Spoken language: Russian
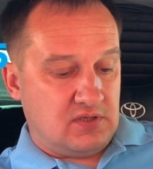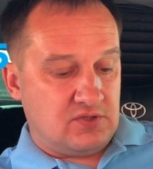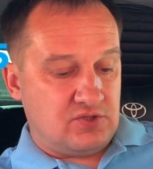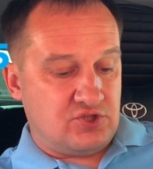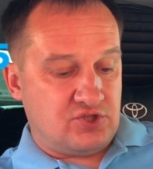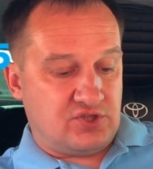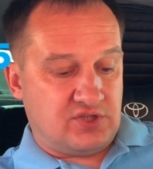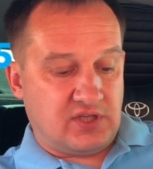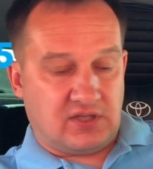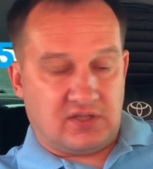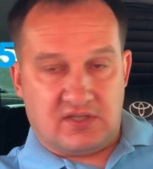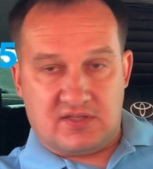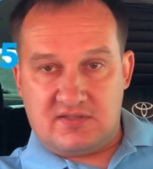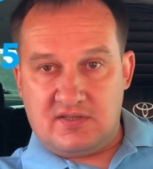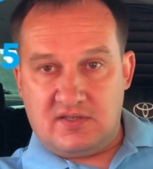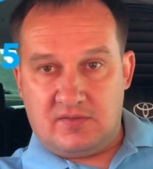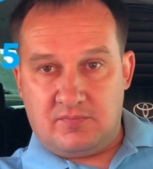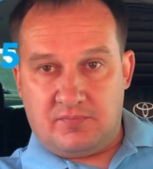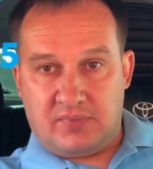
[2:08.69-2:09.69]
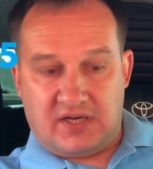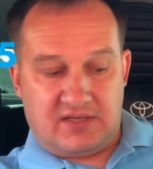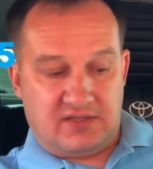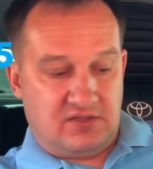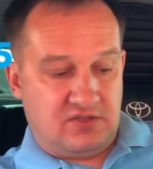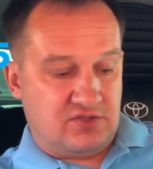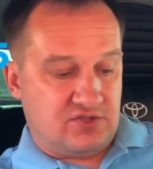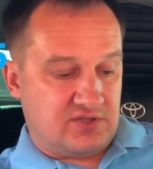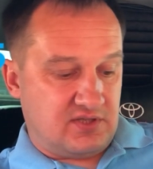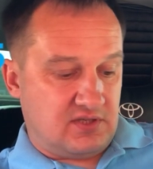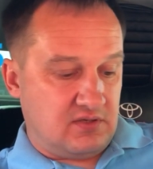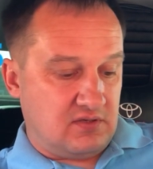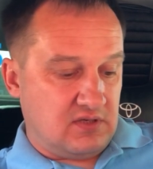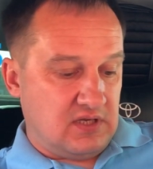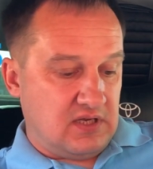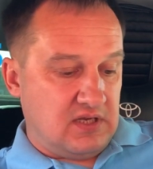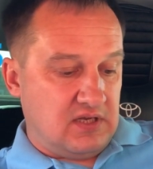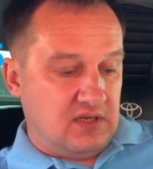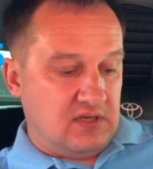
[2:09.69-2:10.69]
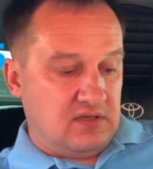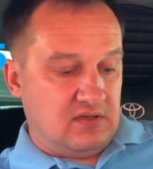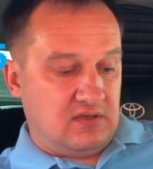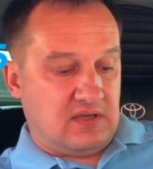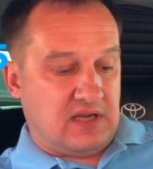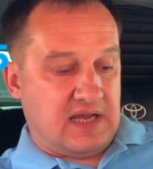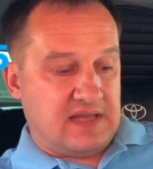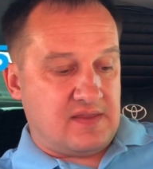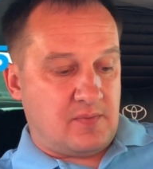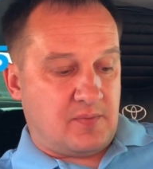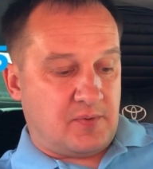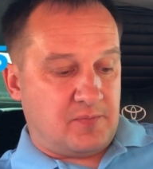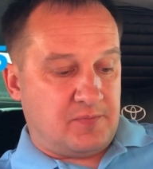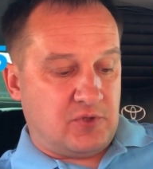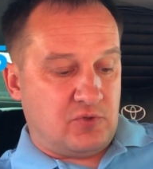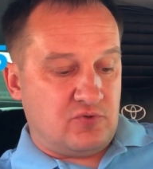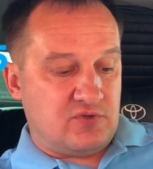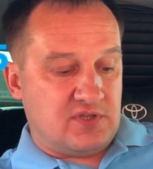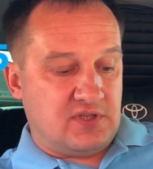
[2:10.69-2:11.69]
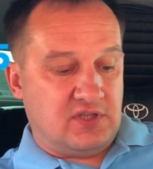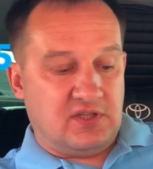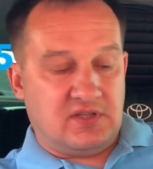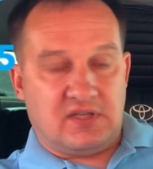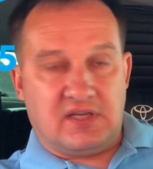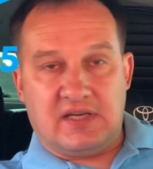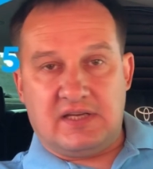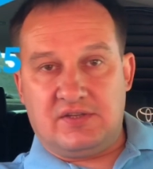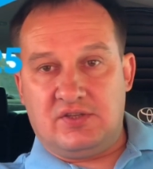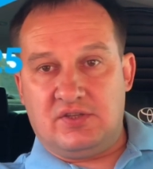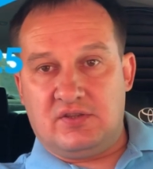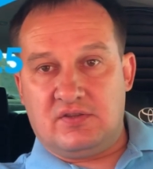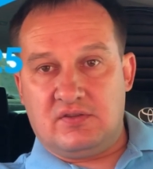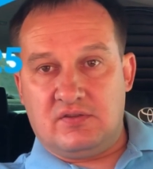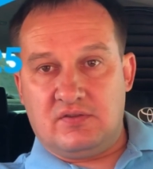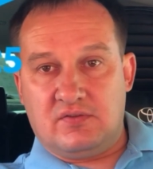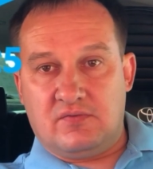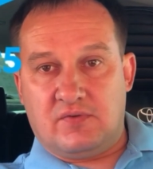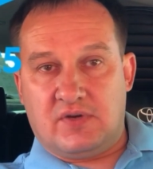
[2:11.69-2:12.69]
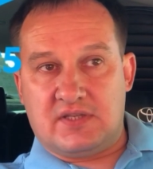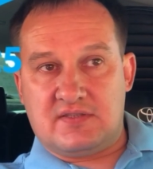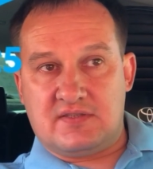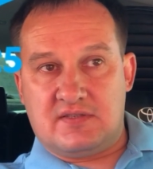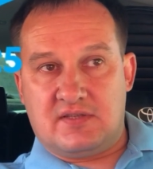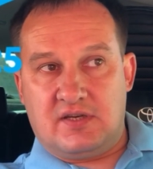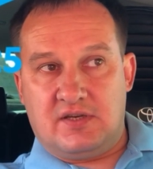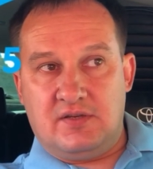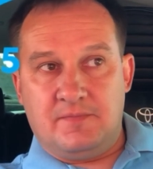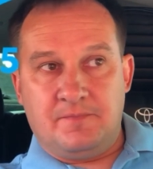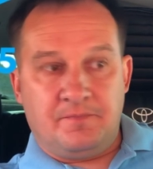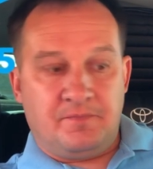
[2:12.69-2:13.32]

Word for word: 14 э, практически, а на победу Зенита 1,23.